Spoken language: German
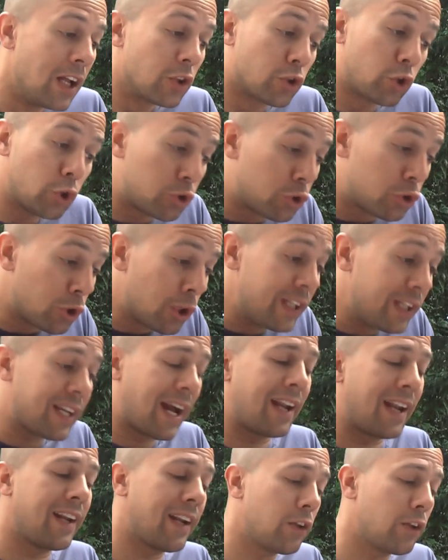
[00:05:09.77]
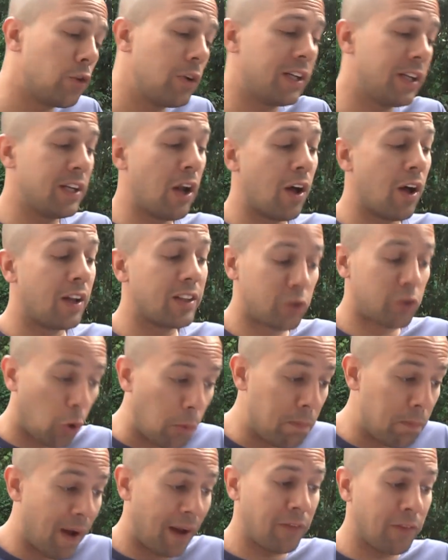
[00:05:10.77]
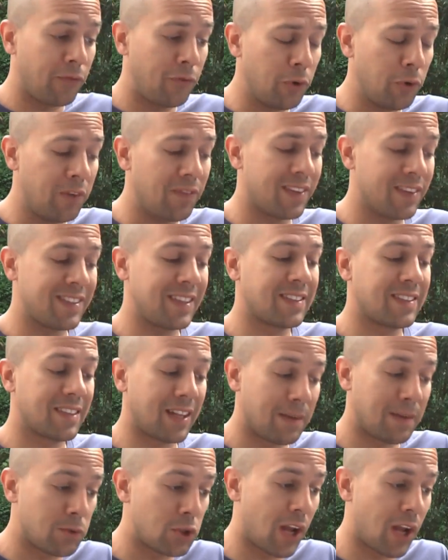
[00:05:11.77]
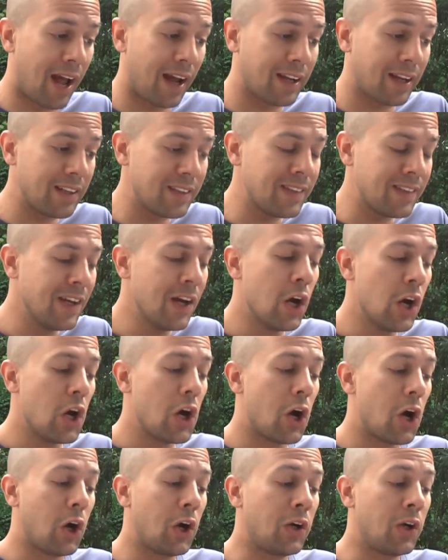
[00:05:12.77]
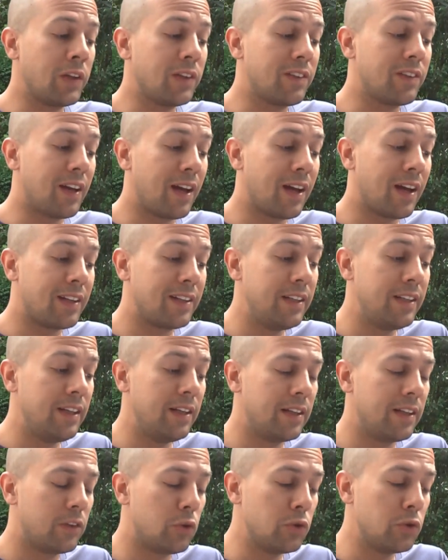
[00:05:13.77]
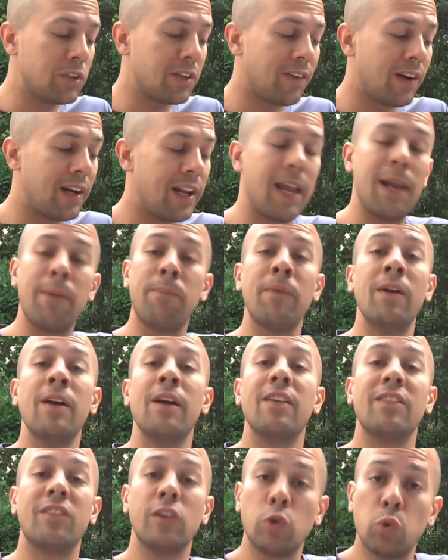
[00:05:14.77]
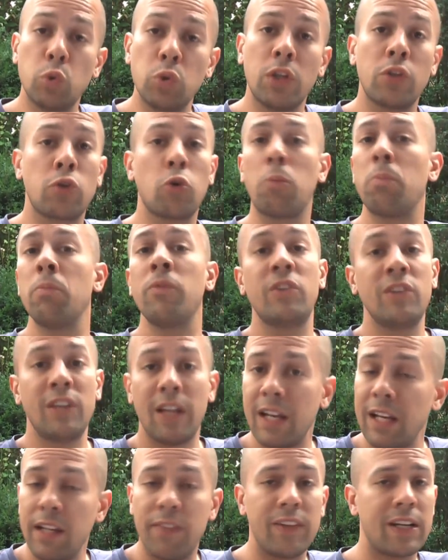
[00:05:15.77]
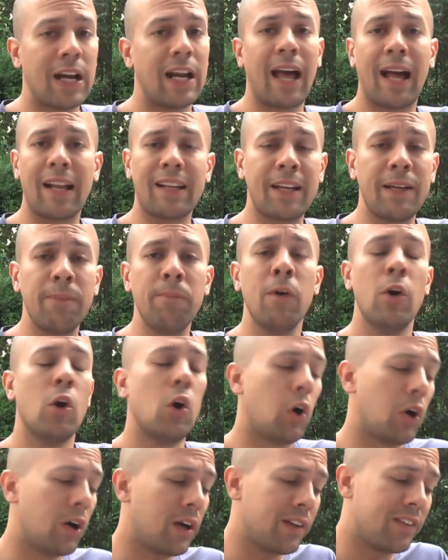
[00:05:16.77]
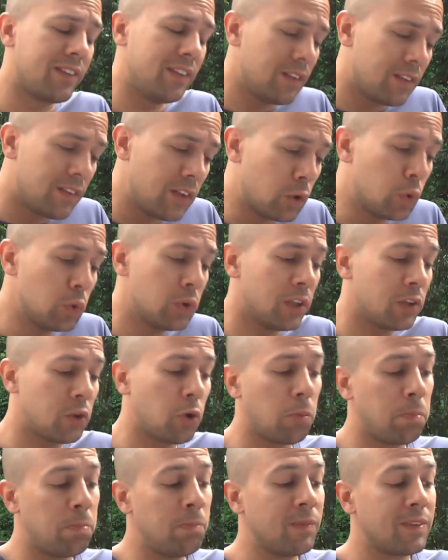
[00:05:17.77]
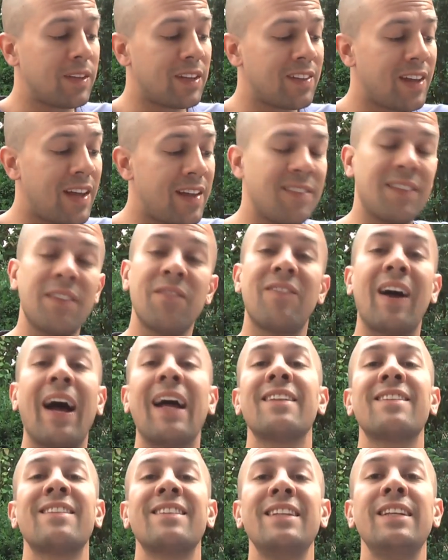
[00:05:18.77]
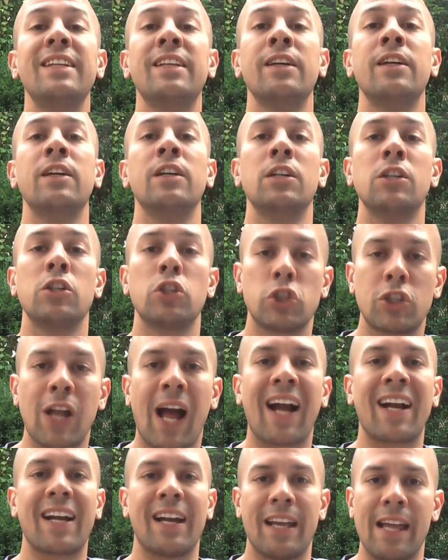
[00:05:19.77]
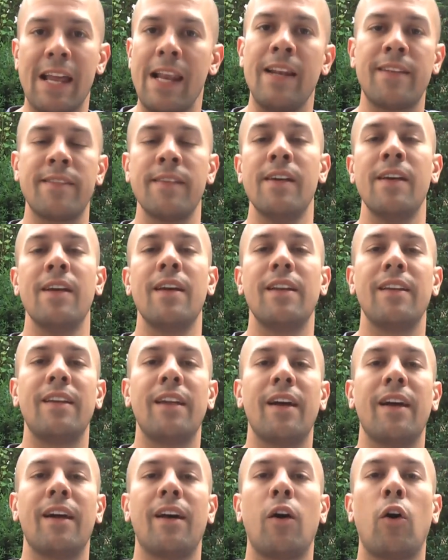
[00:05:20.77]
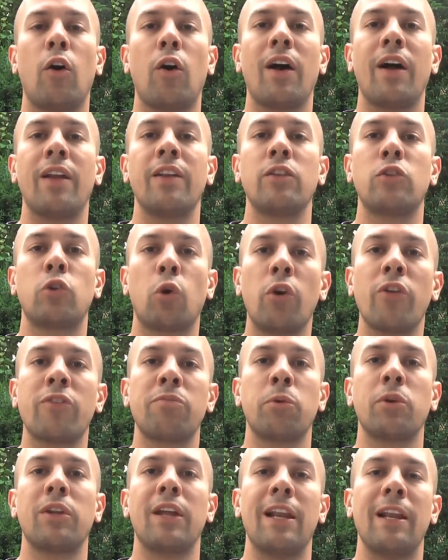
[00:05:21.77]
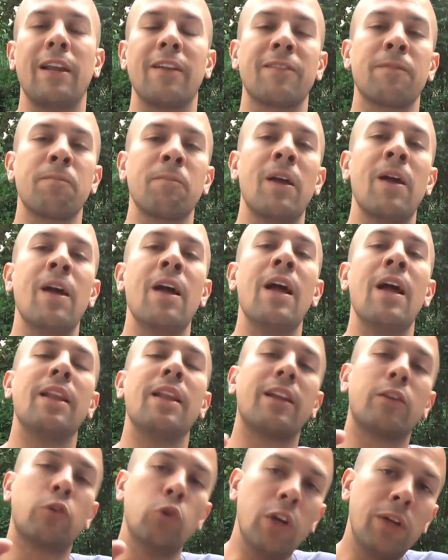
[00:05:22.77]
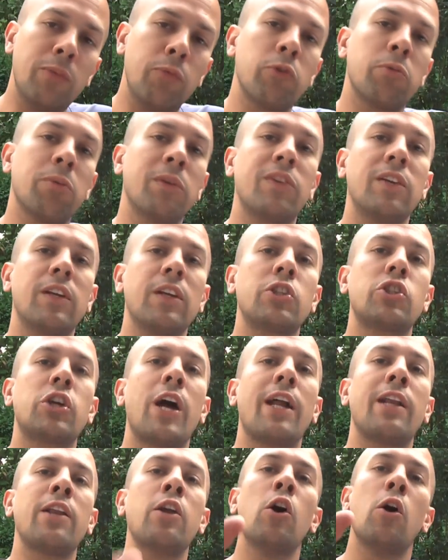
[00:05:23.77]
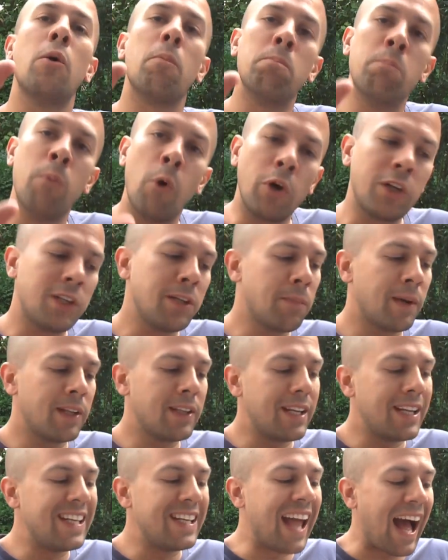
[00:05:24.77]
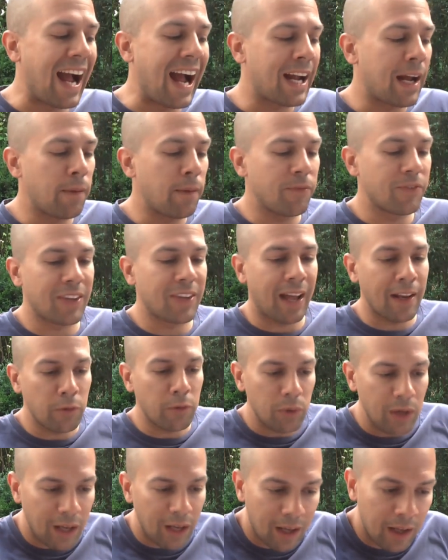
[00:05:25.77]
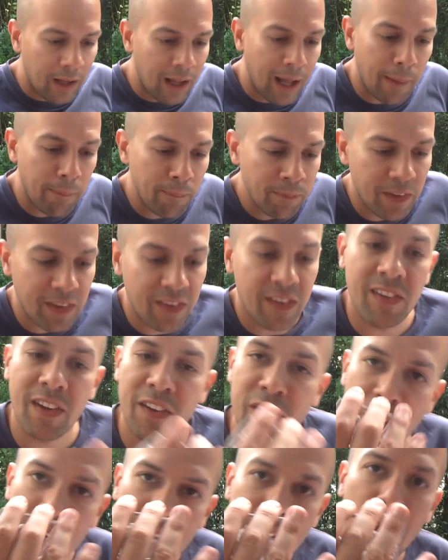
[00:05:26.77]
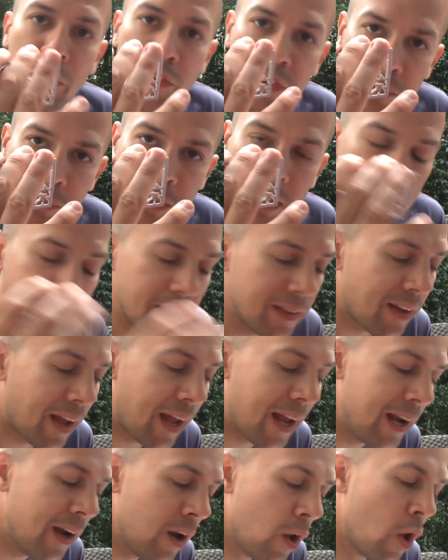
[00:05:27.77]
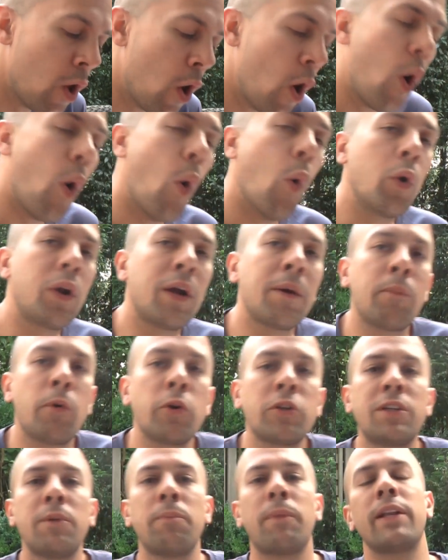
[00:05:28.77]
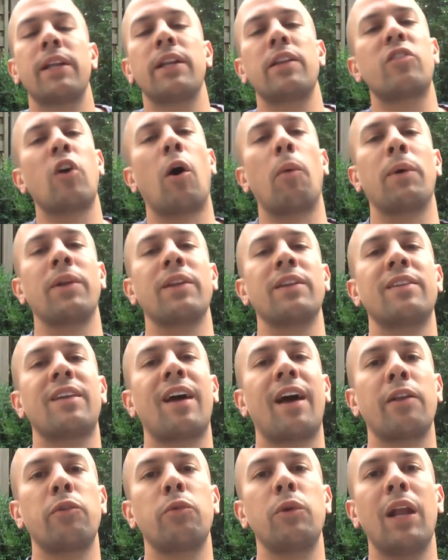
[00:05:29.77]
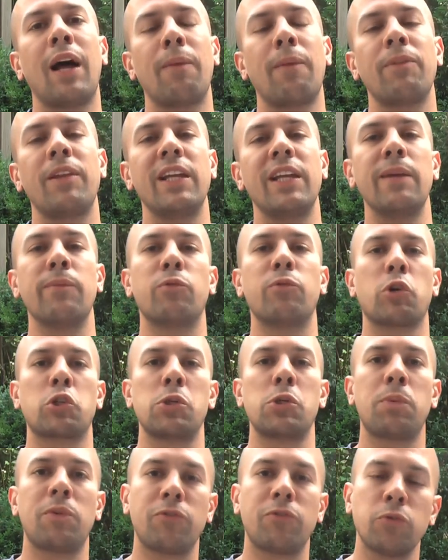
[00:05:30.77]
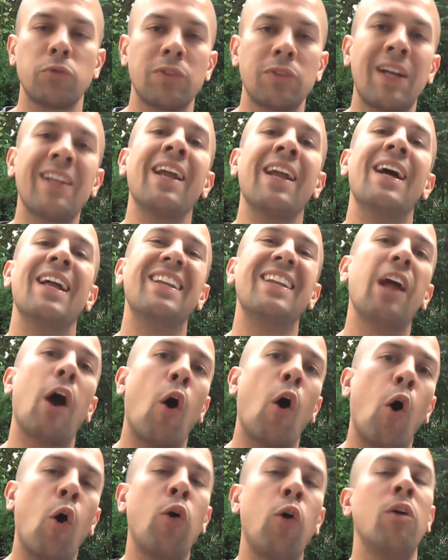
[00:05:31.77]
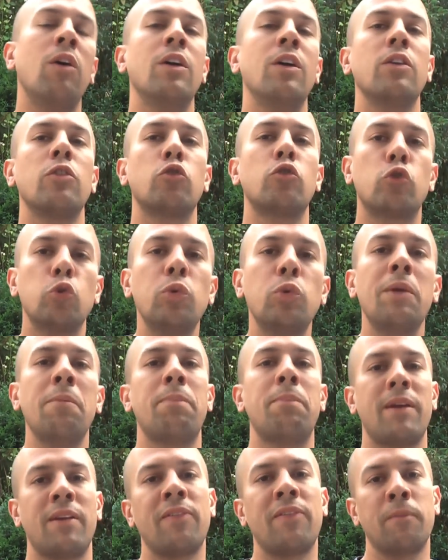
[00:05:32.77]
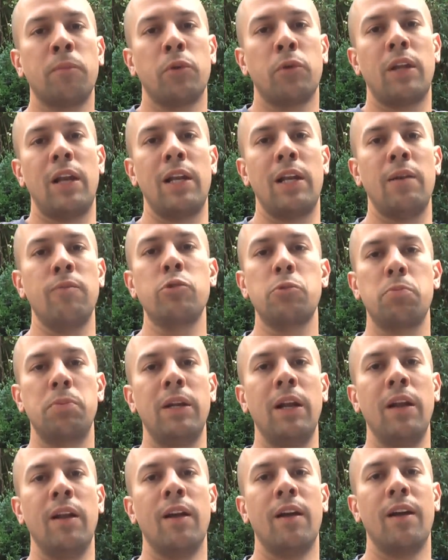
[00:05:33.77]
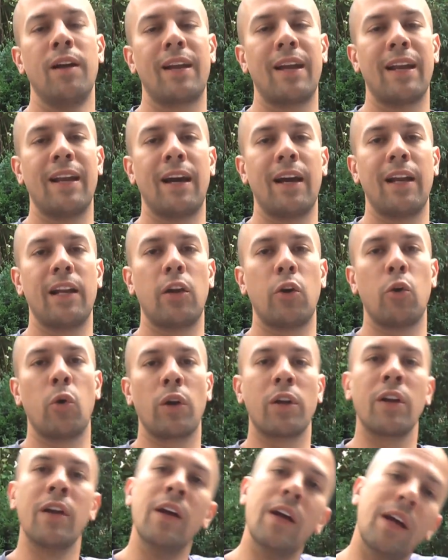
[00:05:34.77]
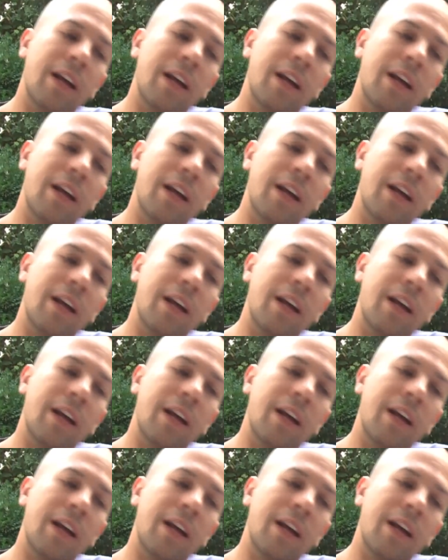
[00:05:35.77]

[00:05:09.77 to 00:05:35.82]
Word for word: Zuzüglich kann er natürlich noch, äh, Truppen anführen, was extrem stark ist. Und äh, die Düsterwald-Elben sind gute Truppen, sind ähnlich wie Galadrim, äh, sind, sind gute Truppen, das heißt ein wahnsinnig starker Held, der auch ein tolles Modell ist. Natürlich muss man sich entscheiden, möchte man den Nahkampf Tranduil äh, haben, das ist also eher aus dem dritten Teil, oder möchte man den zaubernden Tranduil haben, den Games Workshop erfunden hat, der auch zu den besten Modellen im Spiel generell gehört.